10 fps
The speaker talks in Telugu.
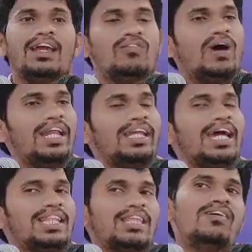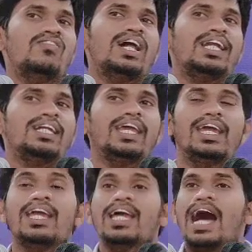వారికి అర్థం అవ్వాలంటే
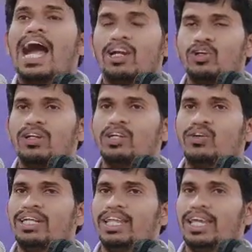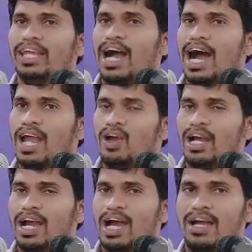అక్కడ ఉన్నటువంటి ఆ యొక్క
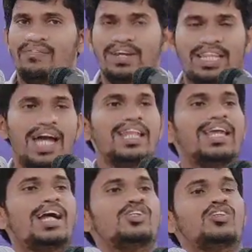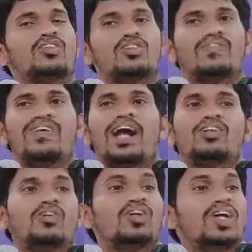ప్రధాన యాజకుడితో
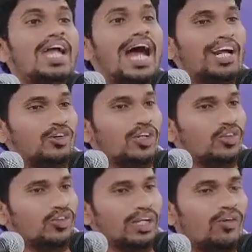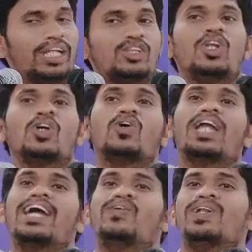పాటు అక్కడ ఉన్నటువంటి వ్యక్తులు కూడా
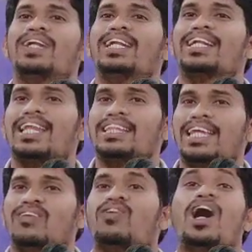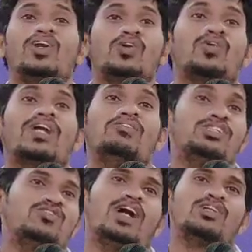ఎవరు అన్నట్లయితే వారు కూడా
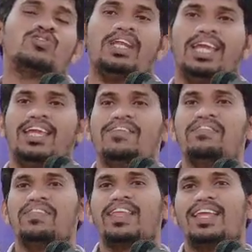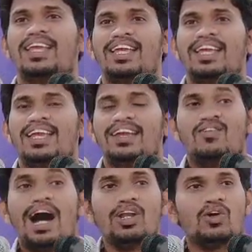విశ్వాసులే
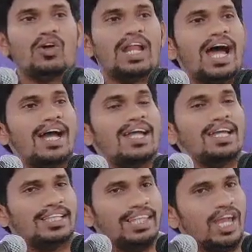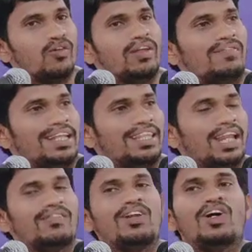వారు కూడా దేవుని
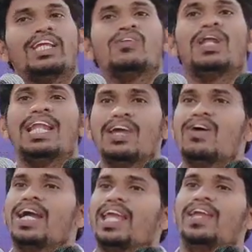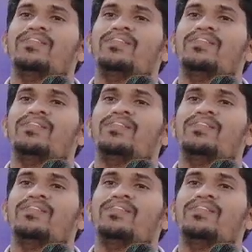మందిరంలోనికి వెళ్ళేవారే